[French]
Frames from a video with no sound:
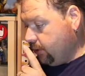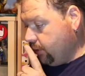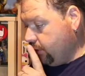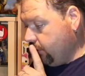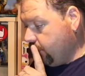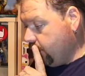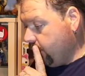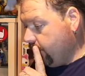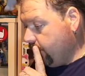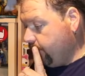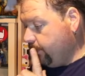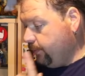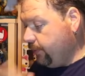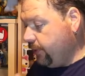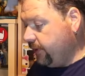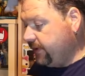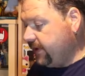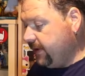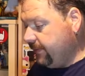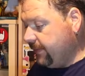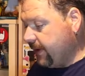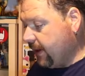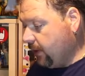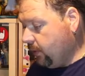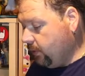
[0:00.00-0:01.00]
le
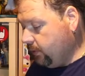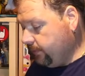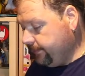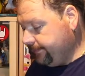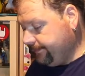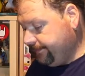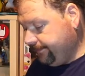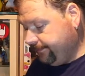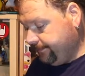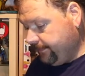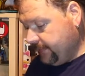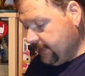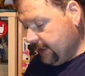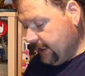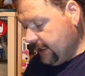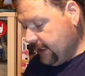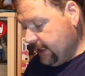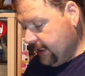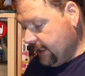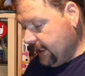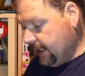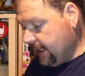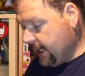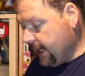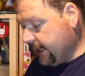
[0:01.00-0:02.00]
Bloody Baron
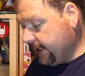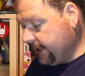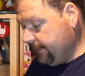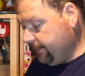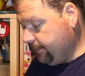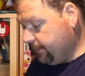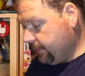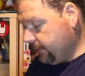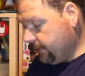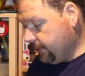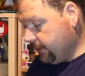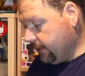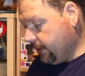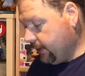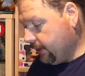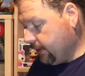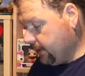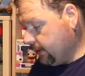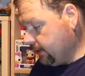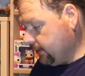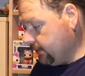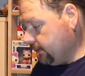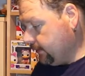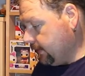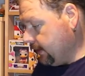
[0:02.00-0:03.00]
et Harry Potter.
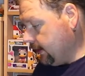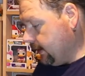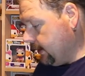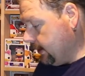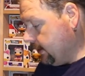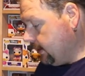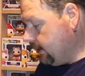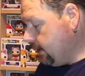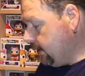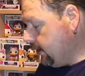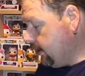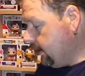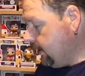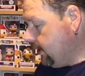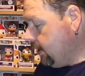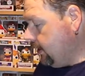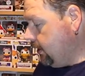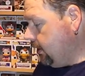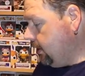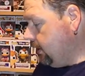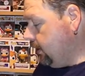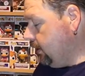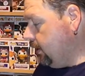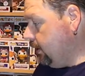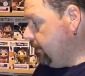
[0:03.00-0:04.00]
Voilà.
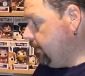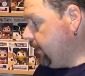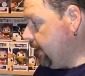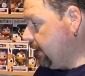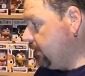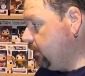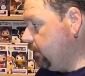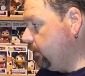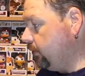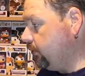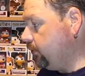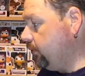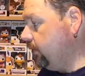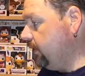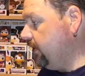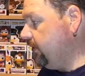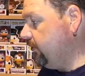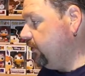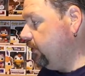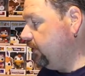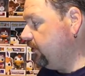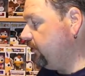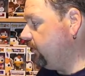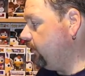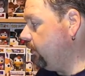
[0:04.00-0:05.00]
Euh, par contre, tous
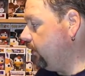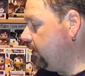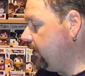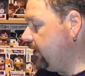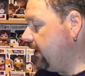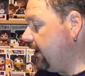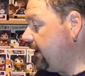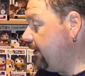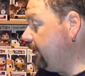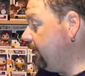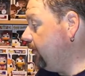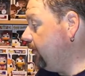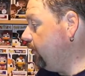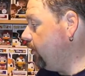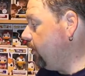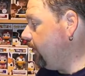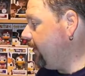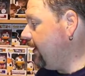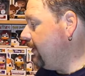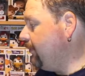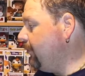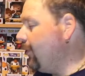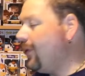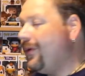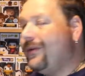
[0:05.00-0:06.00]
les autres sont en taille
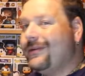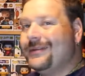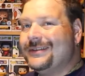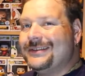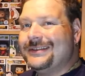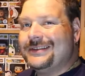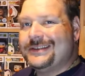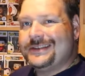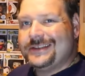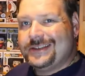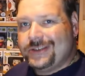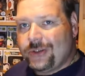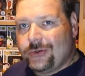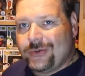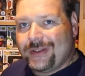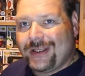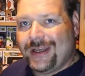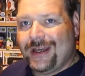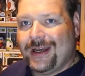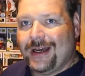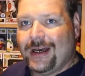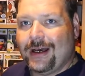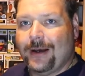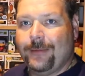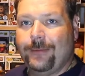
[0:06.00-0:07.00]
normalement
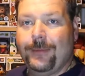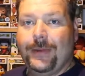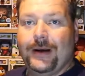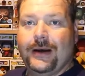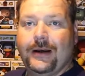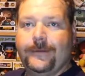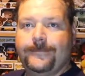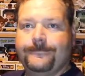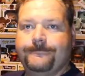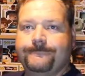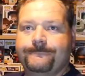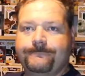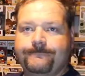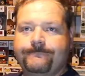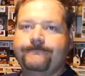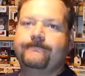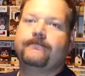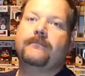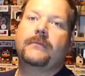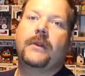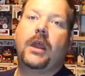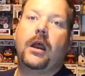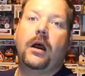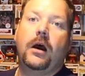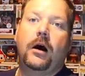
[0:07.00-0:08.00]
standard, pas
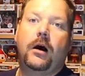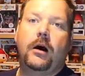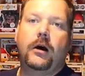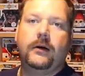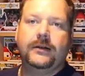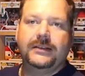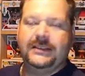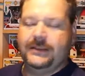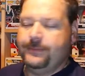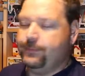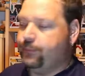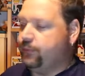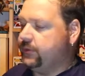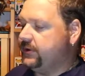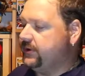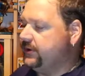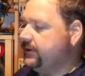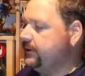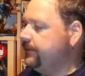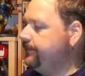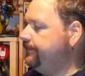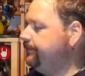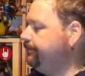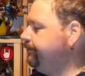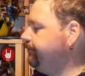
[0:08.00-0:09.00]
en 10
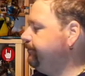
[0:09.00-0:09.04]
pouces.